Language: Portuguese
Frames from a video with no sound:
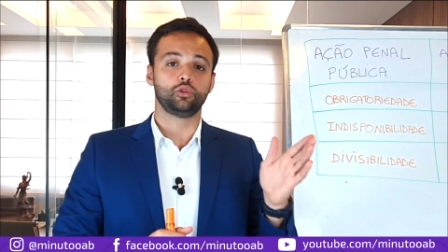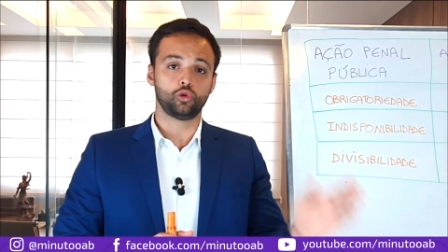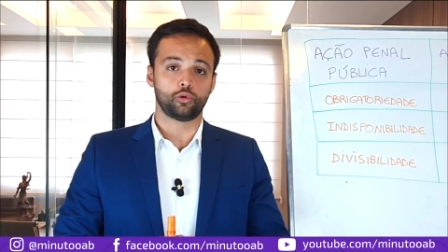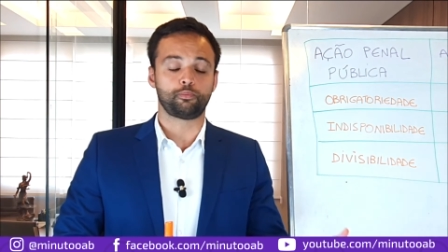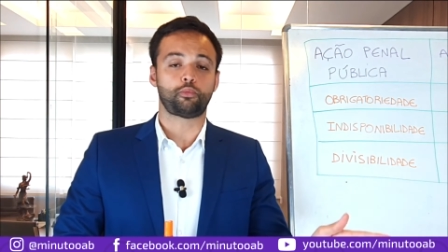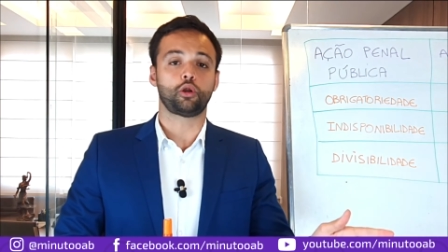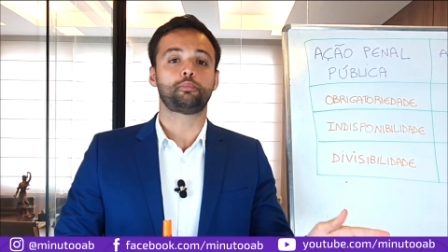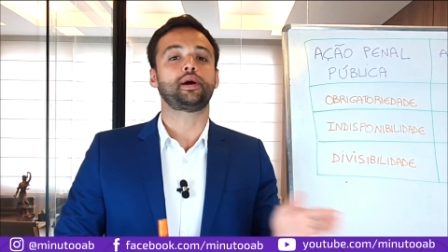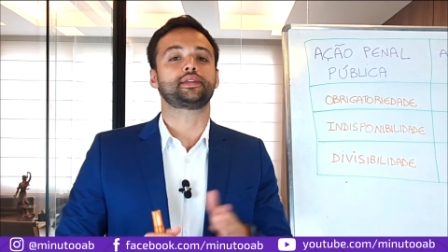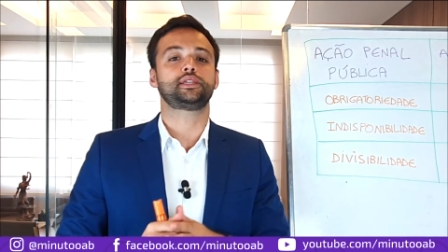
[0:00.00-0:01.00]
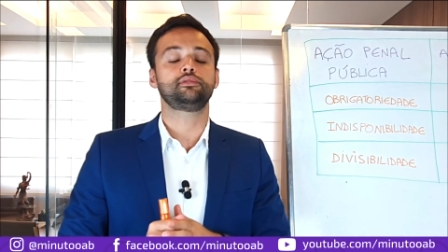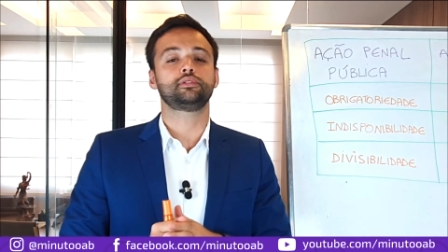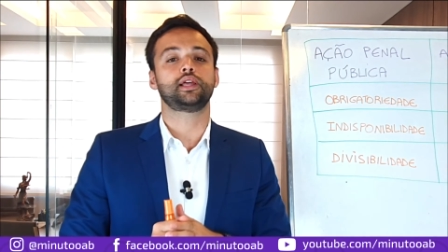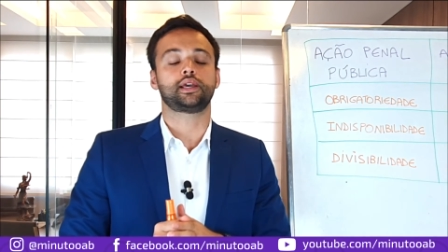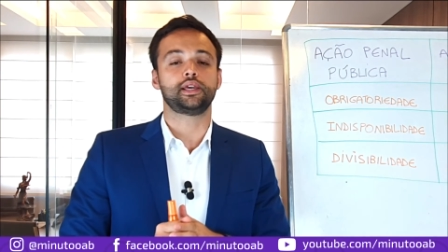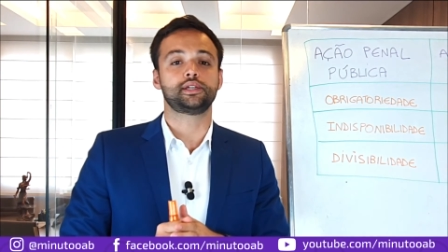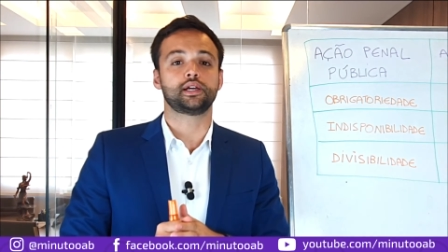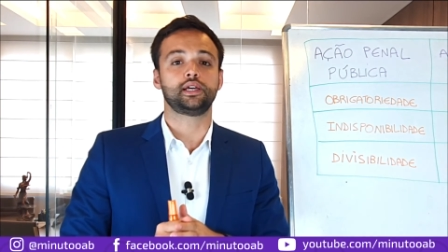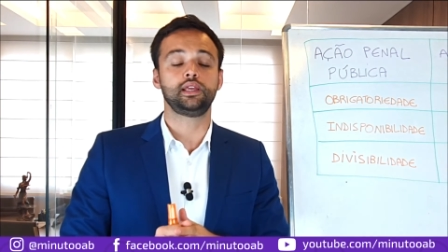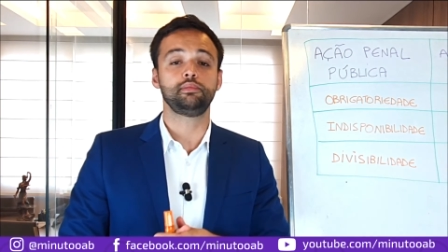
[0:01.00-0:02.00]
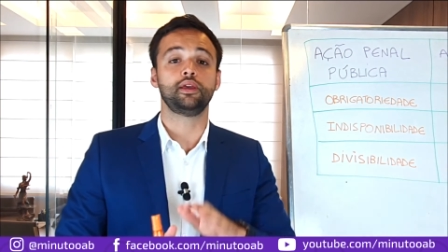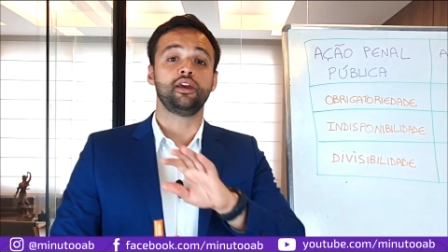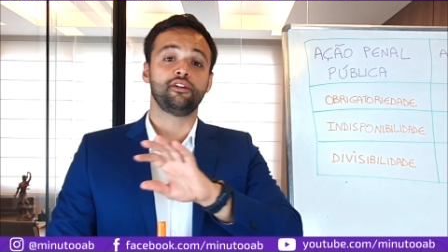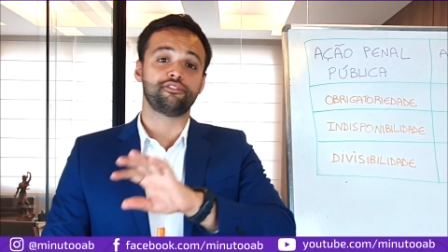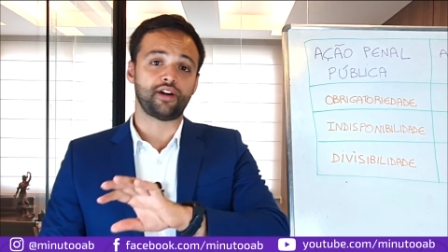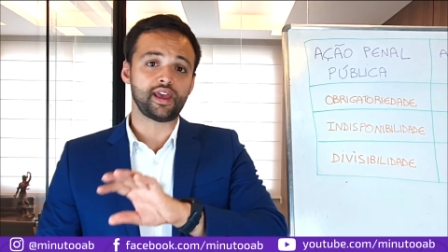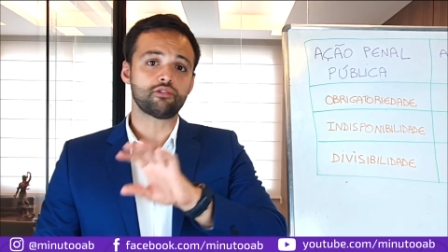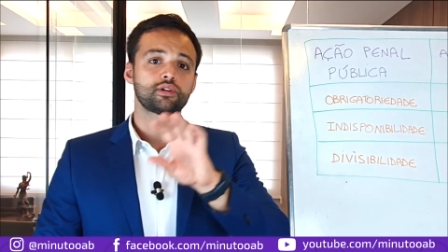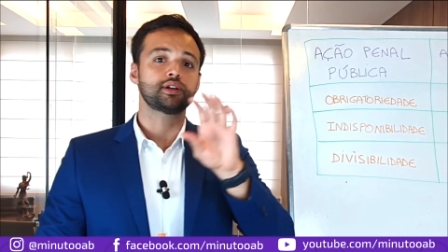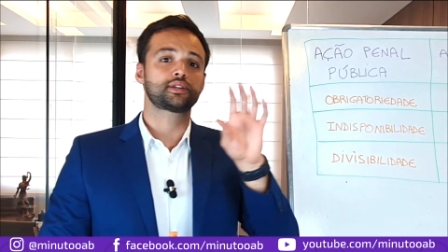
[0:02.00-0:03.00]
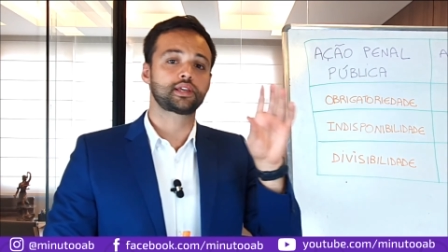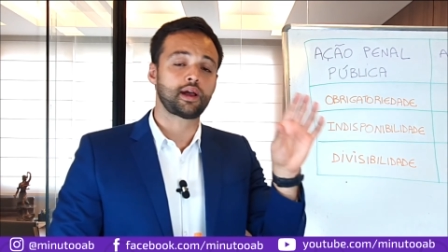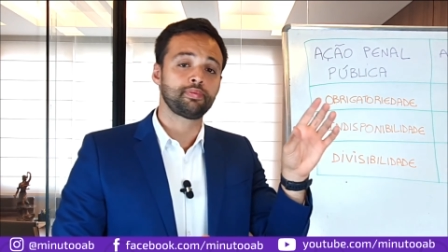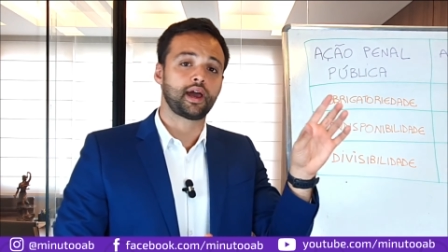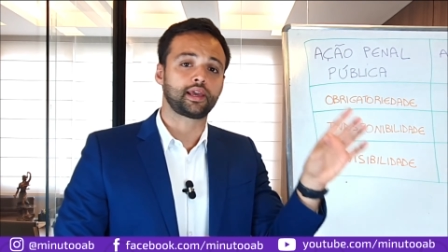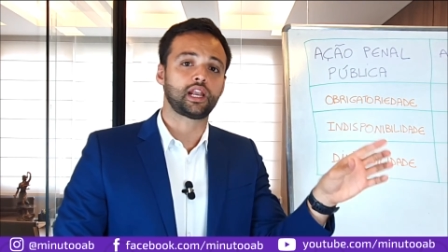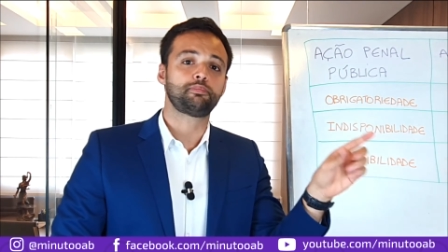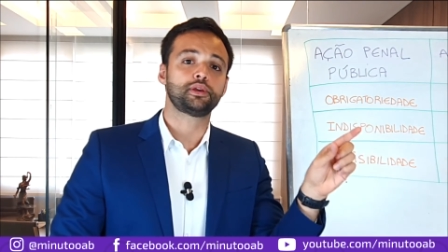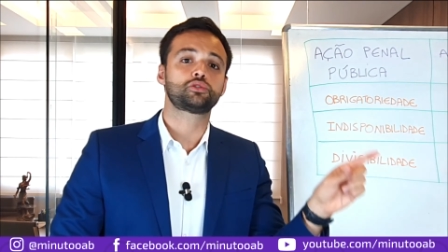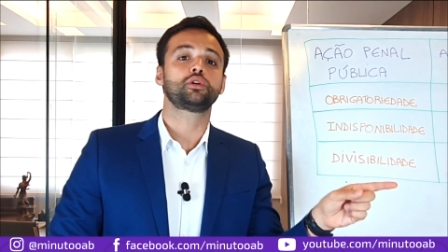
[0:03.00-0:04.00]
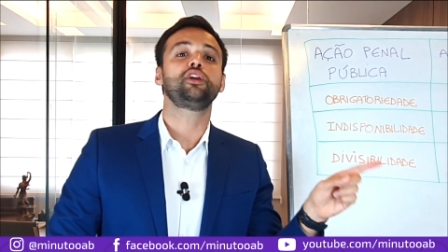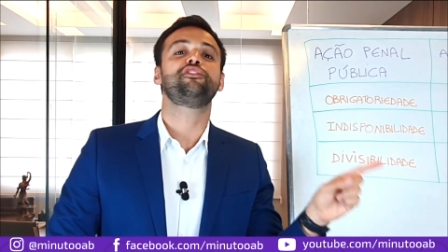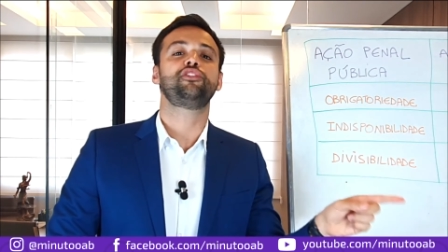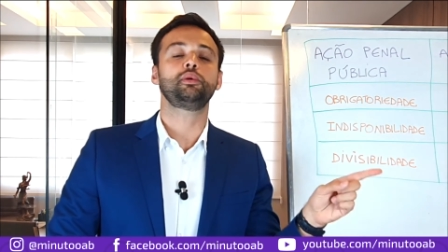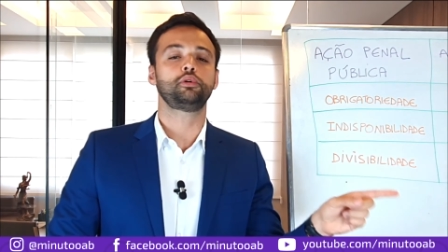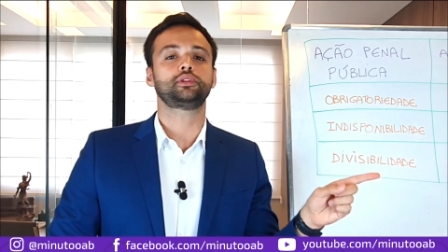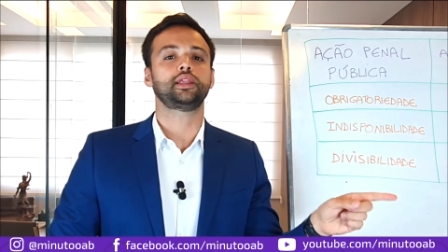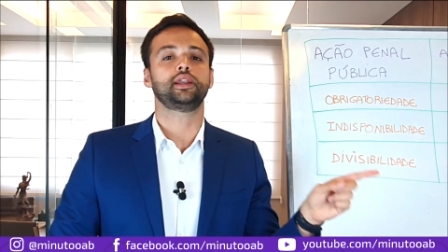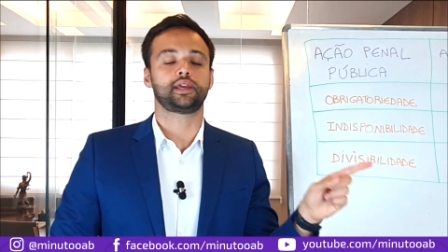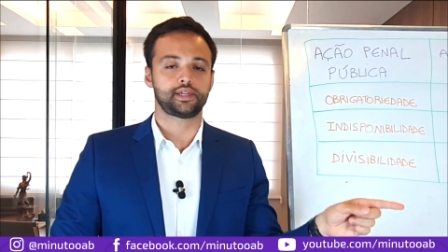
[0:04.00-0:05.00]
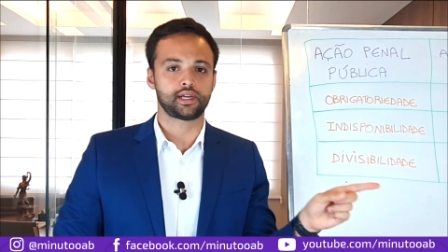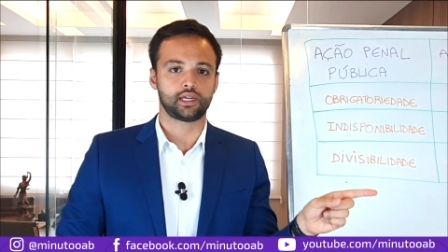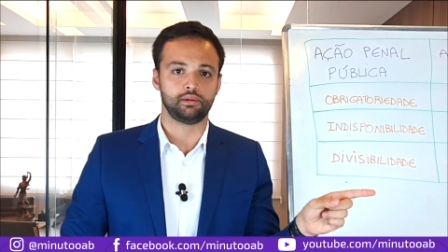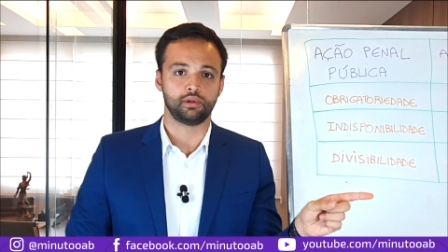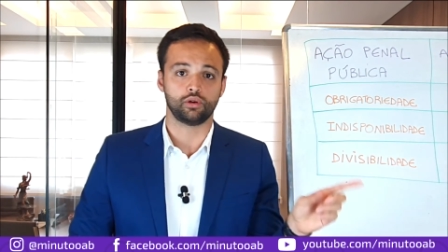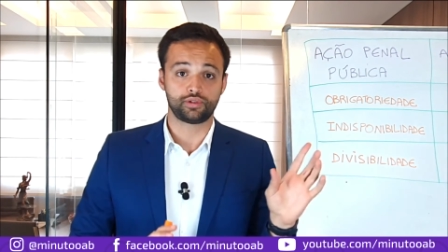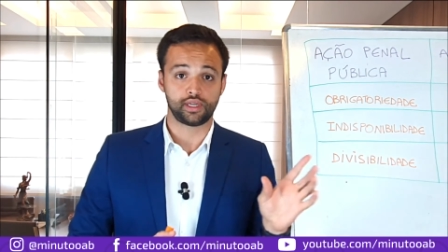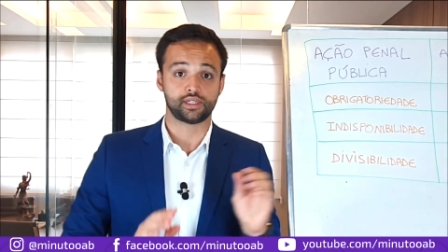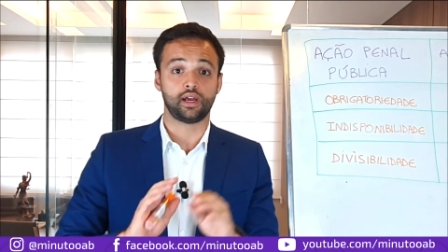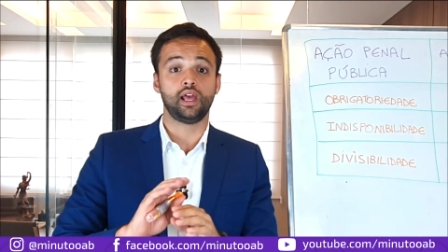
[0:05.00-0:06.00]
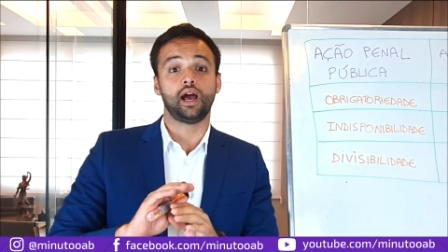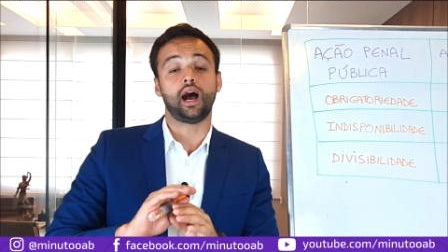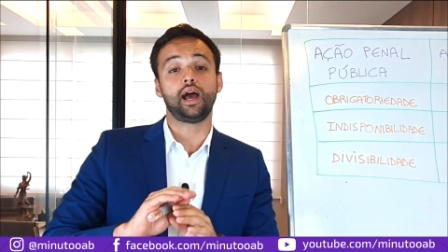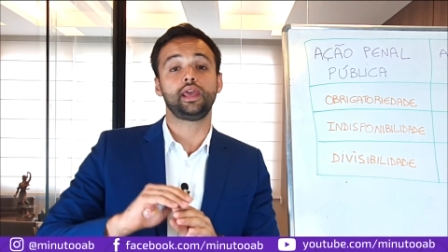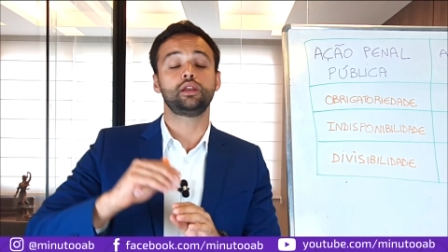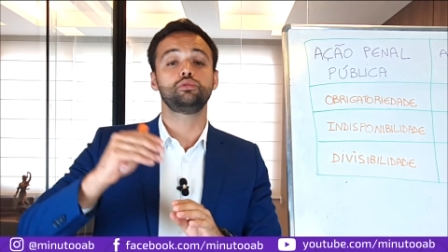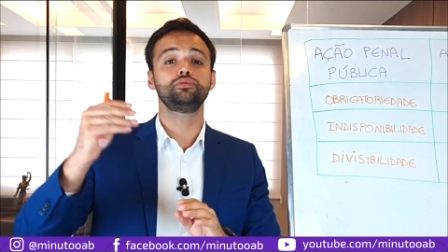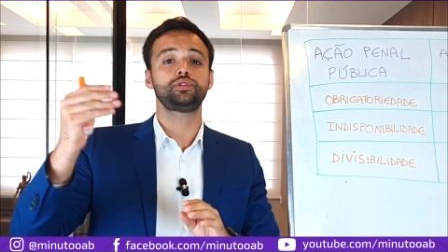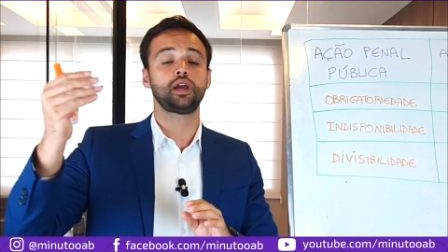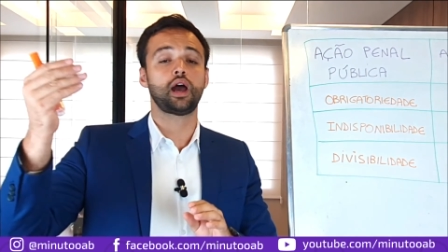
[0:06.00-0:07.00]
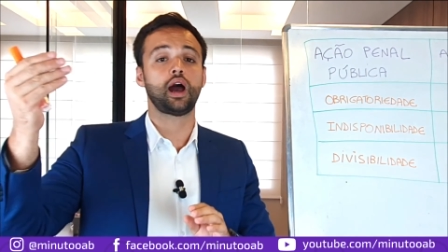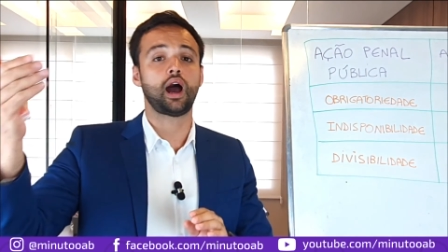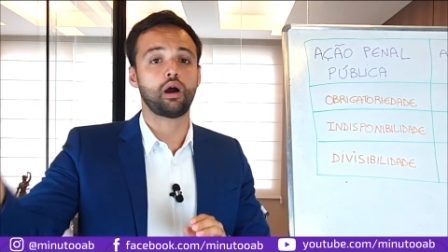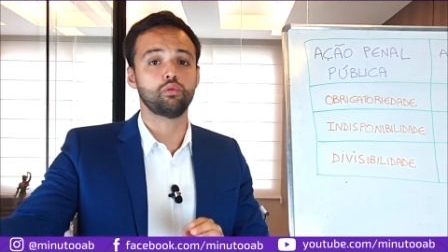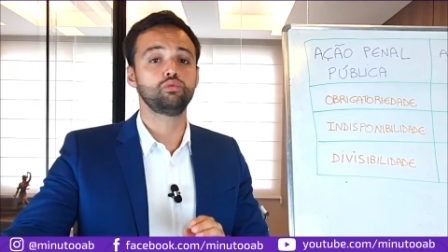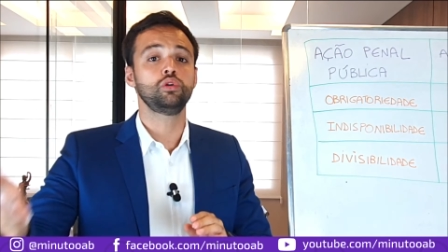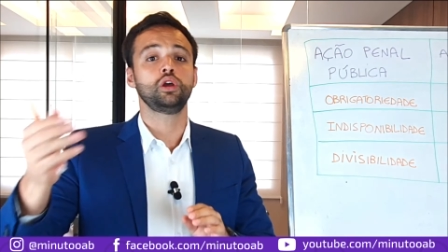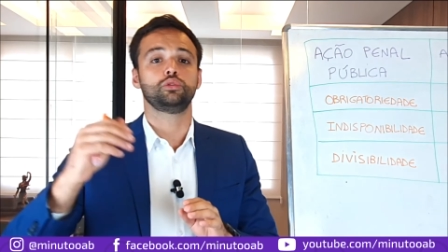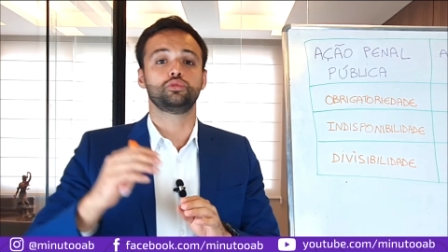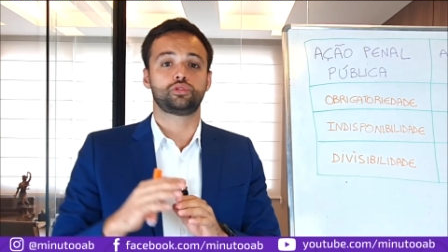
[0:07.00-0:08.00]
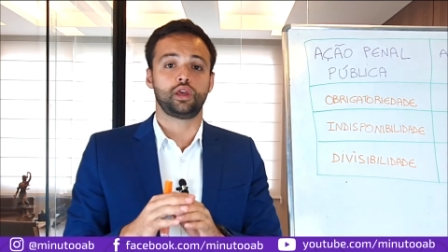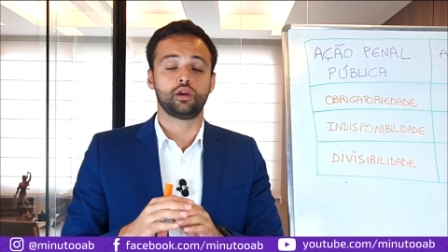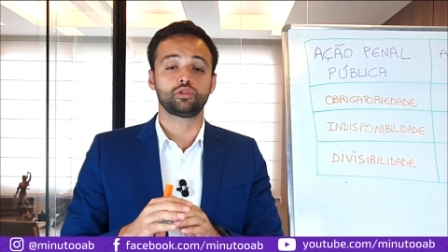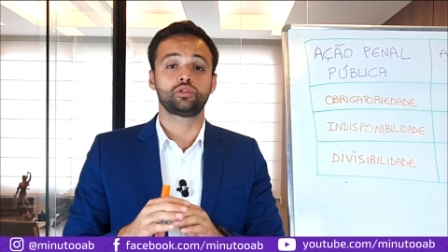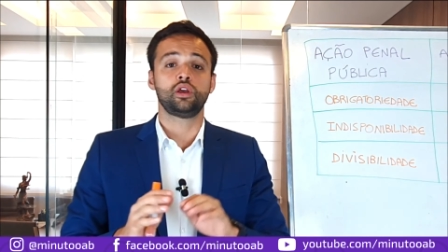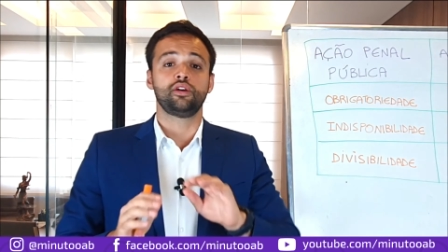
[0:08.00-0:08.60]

do polo passivo da queixa-crime vai alcançar aquela pessoa que foi apontada na queixa-crime. Ou seja, a renúncia a um dos réus